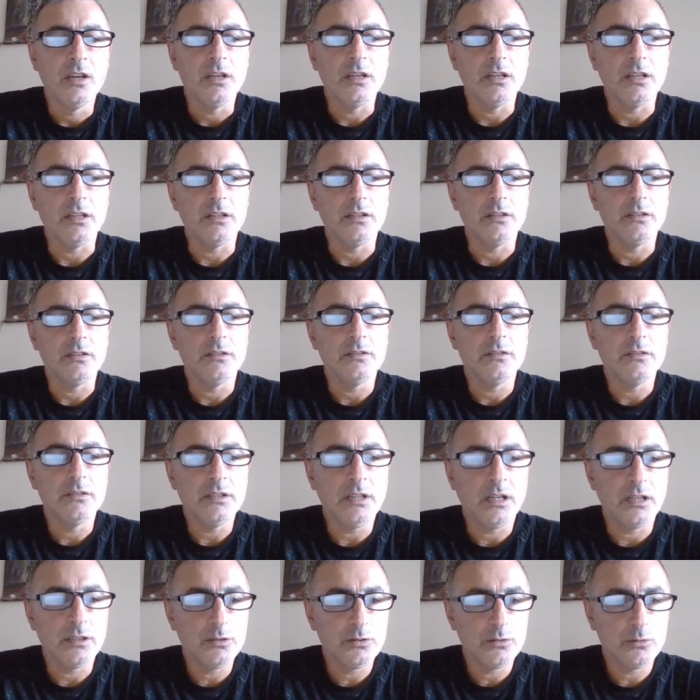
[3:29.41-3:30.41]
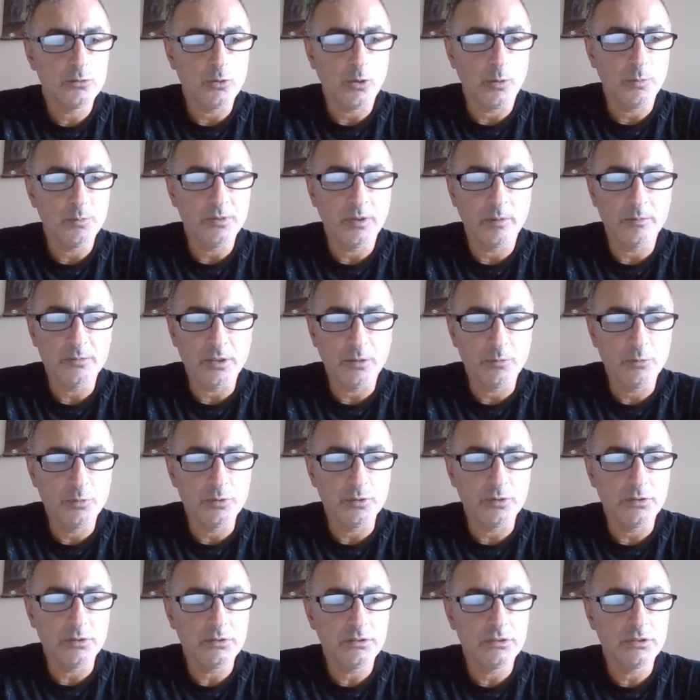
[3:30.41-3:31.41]
E, yani toplamda bu
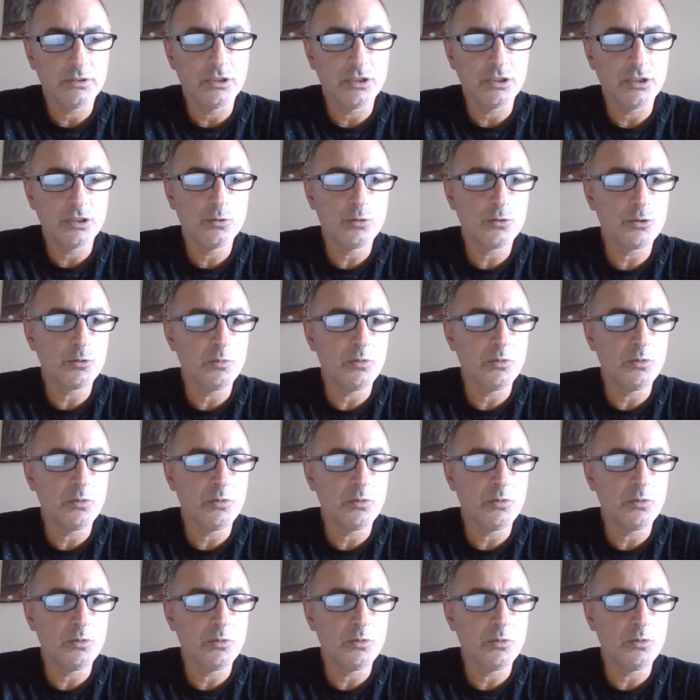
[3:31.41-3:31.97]
yıl 43